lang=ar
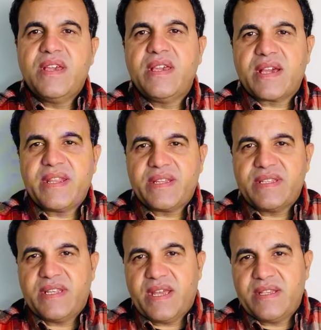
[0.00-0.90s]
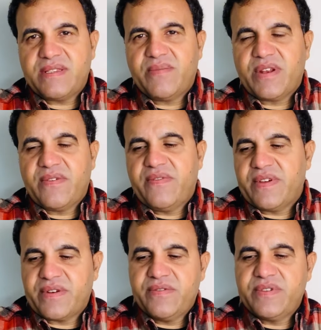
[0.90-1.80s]
هي قناتين هاي سامرة
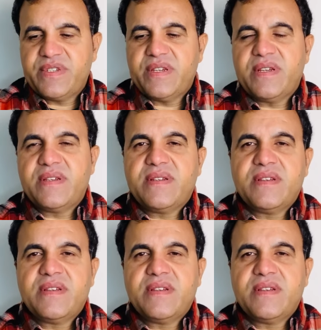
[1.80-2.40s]
والفلوجة